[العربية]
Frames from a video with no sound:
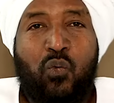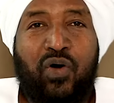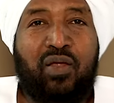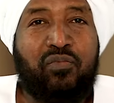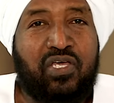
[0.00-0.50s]

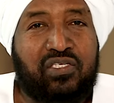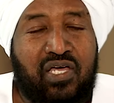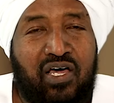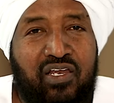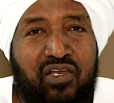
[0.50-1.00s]
ولم
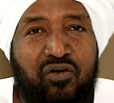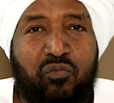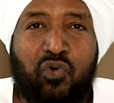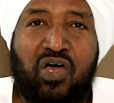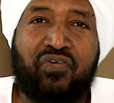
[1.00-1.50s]
يسال
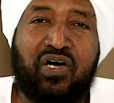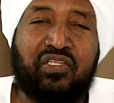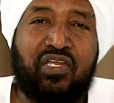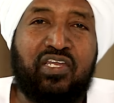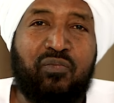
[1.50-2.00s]
مرافقه
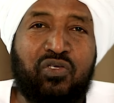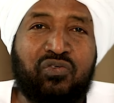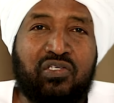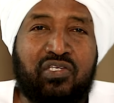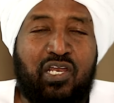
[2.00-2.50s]
النبي
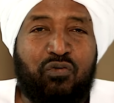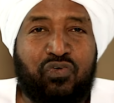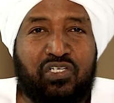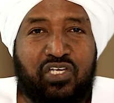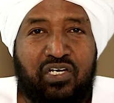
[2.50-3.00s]
صلى الله عليه وسلم في
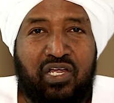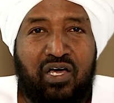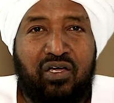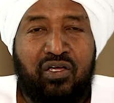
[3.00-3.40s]
الجنه